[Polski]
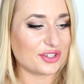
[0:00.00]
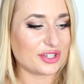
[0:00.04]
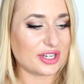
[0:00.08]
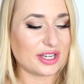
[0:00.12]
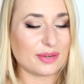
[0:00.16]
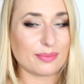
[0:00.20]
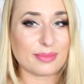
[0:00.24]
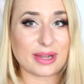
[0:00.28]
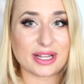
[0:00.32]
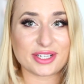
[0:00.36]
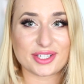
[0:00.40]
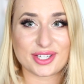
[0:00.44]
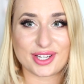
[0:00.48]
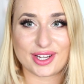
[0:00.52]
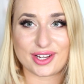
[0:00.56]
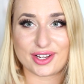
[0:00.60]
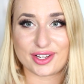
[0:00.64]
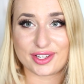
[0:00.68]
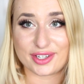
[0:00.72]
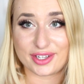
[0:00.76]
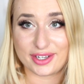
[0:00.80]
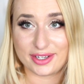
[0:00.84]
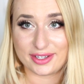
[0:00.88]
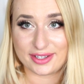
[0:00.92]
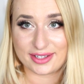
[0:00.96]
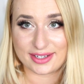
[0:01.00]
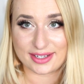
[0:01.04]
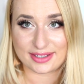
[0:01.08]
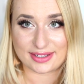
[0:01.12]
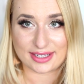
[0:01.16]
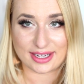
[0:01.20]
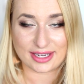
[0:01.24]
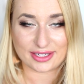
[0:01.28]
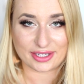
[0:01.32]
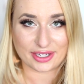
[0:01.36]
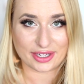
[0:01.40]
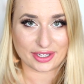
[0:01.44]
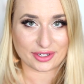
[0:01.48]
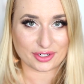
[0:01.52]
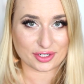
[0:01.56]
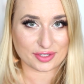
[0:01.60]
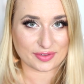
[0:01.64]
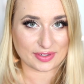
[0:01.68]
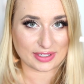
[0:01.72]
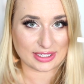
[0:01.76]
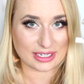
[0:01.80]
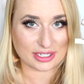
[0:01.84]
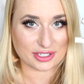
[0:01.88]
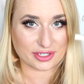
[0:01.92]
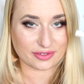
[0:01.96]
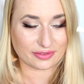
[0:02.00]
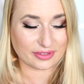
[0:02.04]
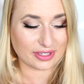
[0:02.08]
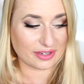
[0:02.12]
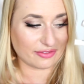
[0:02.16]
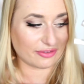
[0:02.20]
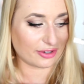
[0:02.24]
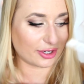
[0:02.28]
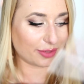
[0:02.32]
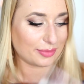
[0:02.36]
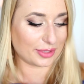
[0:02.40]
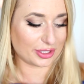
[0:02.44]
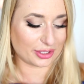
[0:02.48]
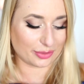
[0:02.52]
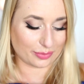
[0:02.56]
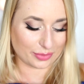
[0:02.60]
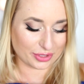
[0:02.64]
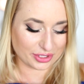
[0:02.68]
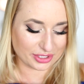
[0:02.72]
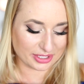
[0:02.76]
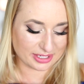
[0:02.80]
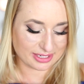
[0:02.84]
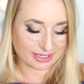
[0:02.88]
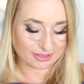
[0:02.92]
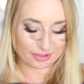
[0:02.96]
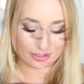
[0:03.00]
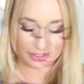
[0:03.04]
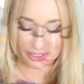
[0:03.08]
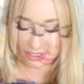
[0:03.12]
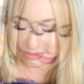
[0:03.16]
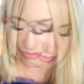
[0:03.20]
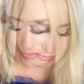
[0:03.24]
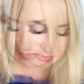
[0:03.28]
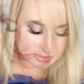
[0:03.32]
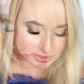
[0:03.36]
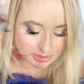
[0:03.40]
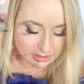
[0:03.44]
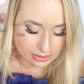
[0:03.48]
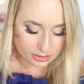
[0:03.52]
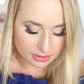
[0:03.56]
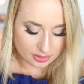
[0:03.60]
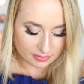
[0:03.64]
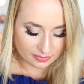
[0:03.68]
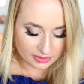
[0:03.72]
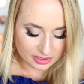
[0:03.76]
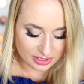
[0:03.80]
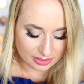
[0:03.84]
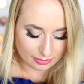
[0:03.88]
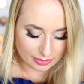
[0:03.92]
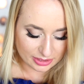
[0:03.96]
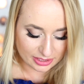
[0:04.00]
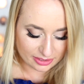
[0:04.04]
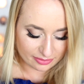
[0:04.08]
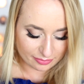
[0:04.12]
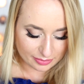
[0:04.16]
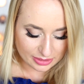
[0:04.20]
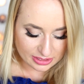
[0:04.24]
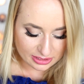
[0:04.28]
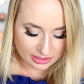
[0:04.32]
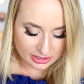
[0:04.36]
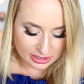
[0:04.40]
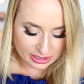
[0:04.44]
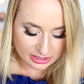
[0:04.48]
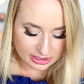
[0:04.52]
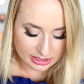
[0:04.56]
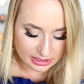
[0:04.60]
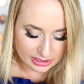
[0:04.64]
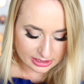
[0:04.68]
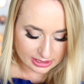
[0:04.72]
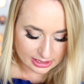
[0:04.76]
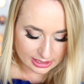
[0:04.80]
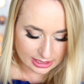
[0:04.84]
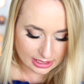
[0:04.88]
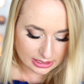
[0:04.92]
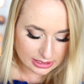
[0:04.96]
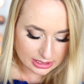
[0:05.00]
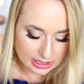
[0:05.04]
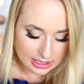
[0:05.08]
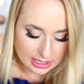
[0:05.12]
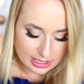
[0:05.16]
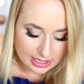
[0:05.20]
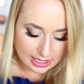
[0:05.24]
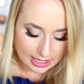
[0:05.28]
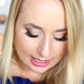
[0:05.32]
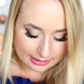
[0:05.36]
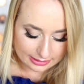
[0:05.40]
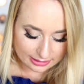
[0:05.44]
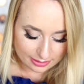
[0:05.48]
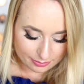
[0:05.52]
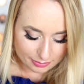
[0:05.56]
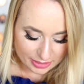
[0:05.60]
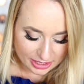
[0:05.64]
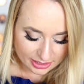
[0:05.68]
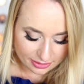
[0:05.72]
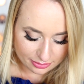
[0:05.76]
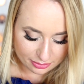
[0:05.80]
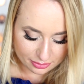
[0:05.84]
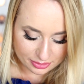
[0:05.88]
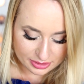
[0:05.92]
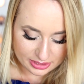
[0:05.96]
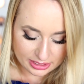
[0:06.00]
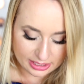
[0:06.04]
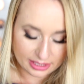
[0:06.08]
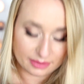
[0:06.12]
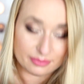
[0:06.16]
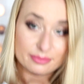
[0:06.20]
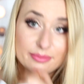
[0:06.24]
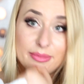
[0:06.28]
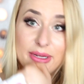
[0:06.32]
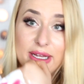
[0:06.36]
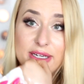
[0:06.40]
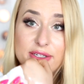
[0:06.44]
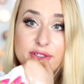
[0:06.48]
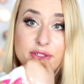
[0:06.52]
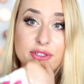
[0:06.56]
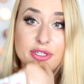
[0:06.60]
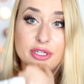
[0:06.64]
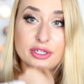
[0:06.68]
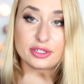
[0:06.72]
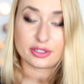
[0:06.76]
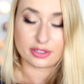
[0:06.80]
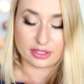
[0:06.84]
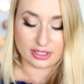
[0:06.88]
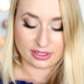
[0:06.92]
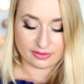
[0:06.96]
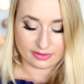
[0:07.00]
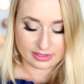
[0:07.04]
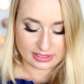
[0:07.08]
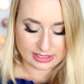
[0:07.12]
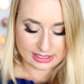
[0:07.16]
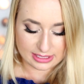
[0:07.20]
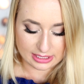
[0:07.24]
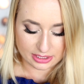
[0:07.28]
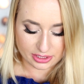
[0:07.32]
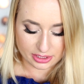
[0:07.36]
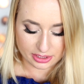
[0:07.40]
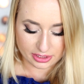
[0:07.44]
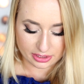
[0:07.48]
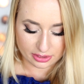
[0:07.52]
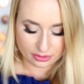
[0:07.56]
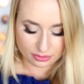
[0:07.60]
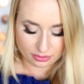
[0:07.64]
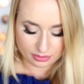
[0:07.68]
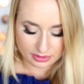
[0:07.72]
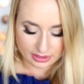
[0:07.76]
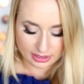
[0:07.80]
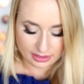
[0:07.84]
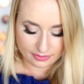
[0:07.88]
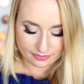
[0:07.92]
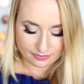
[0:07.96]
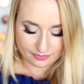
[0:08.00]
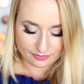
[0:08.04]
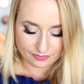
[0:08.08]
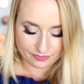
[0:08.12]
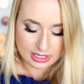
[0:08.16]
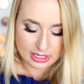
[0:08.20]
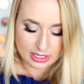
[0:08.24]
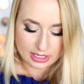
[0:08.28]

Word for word: Jeżeli macie inne tanie rozświetlacze w tej formie, to piszcie na dole. Wszystko oczywiście będę w międzyczasie ścierać, a ten Made to Stay bardzo ciężko nawet zetrzeć. On tutaj